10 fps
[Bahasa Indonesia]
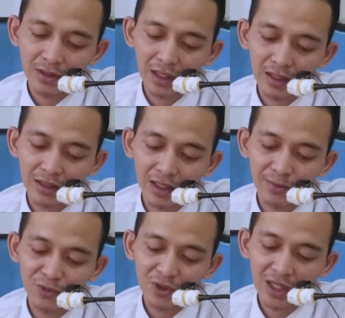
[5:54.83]

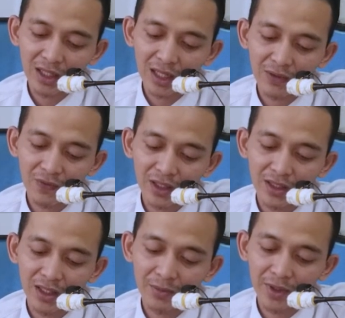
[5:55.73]
talzamuka kang
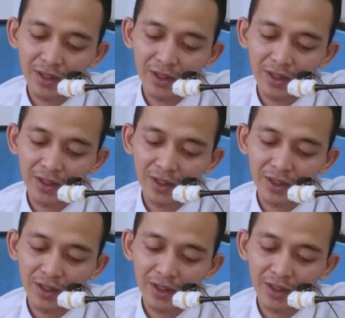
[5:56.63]
wajib